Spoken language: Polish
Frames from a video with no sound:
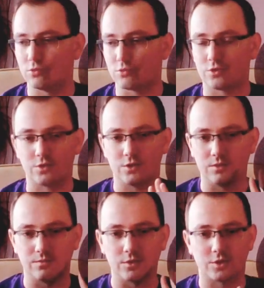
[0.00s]
już
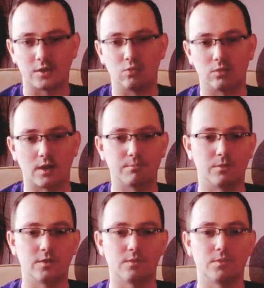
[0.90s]
ci wyszedł tam
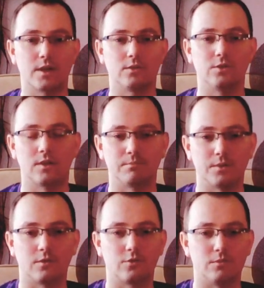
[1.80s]
powiedzmy jakiś tam
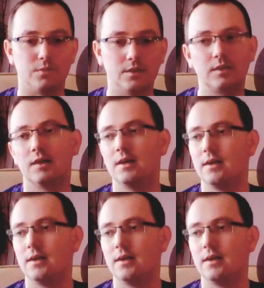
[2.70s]
pierwszy bit,